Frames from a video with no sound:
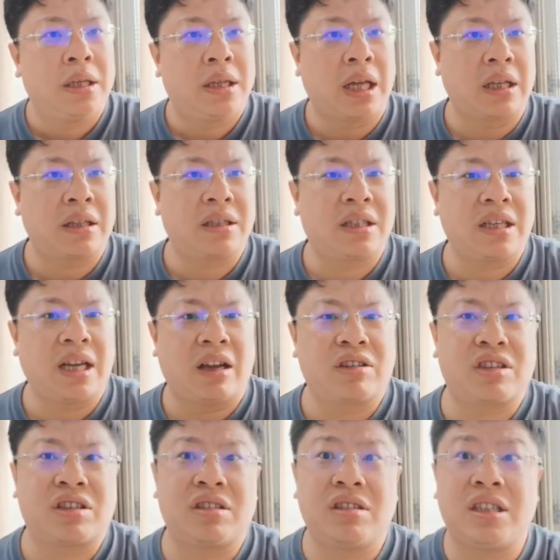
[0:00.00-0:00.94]
那只要
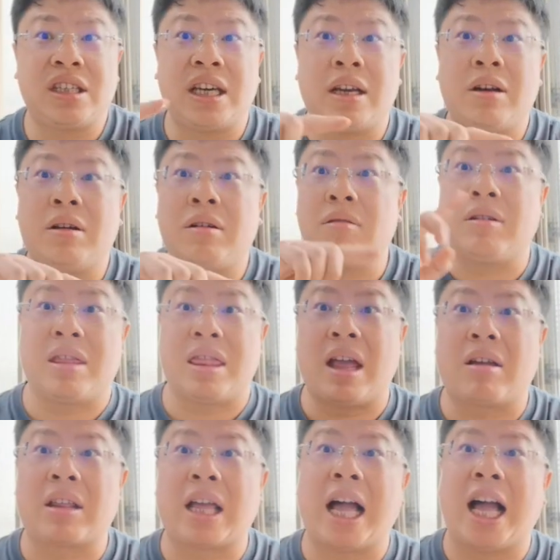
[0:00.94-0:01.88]
时间轮
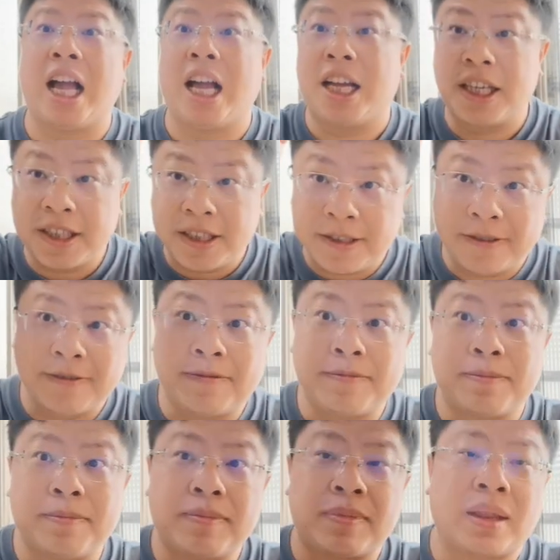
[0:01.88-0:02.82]
到他，
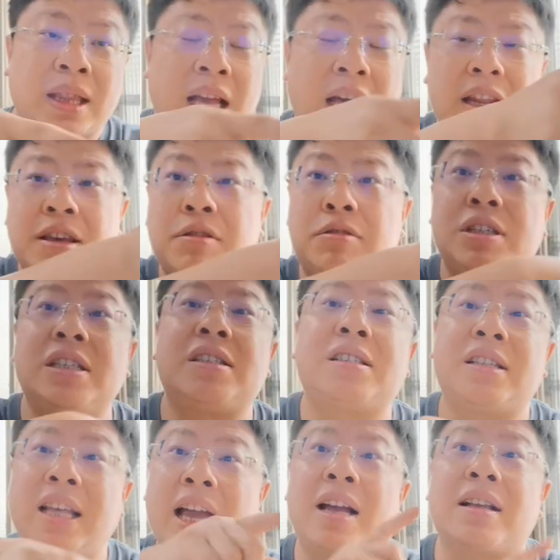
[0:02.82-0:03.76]
他的游戏
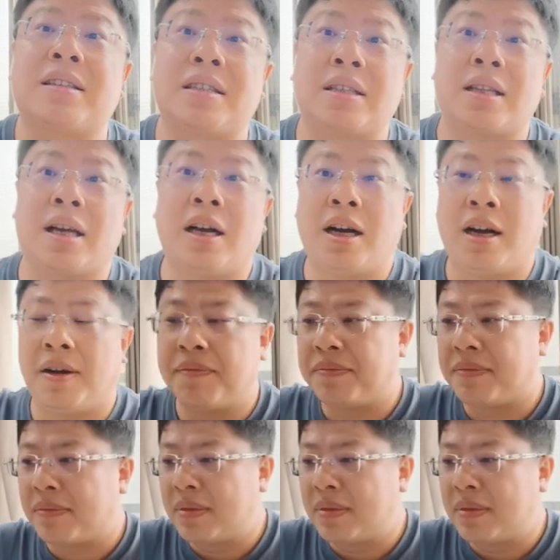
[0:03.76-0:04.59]
是那样子的哈。